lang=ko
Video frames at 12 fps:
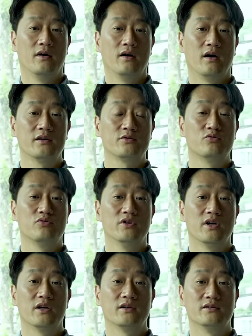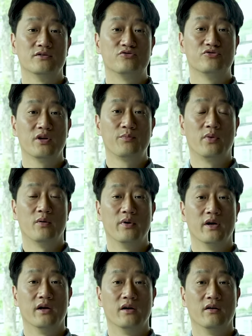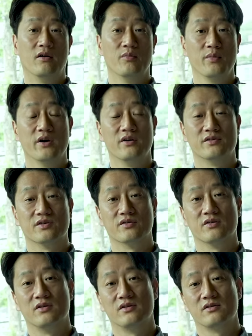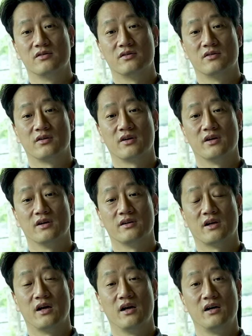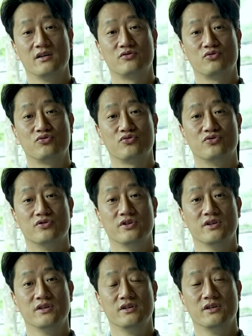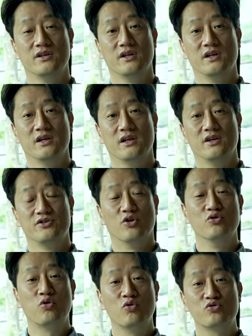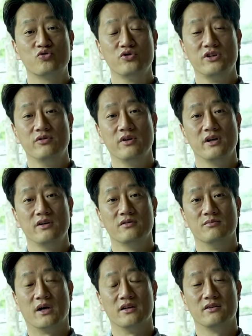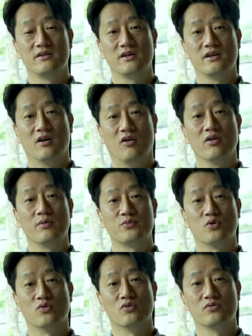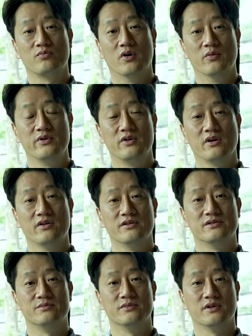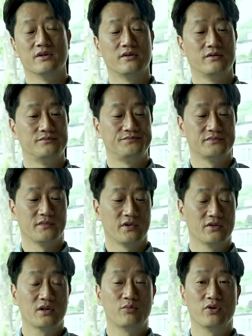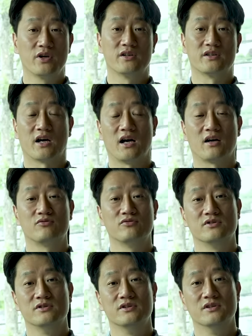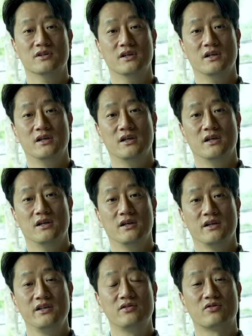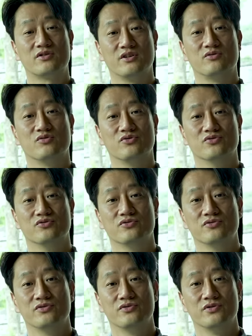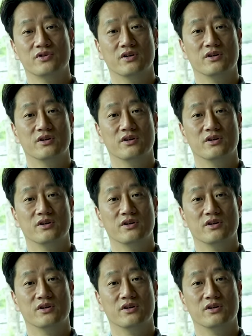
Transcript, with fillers: 아직도 우리나라는 그 주세법에 얽매여 있어서 그렇게 다양한 소주들이 전통주 이외에는 만들기가 어렵도록 법이 되어 있습니다. 그러다 보니까 자꾸 그 희석식 소주, 예,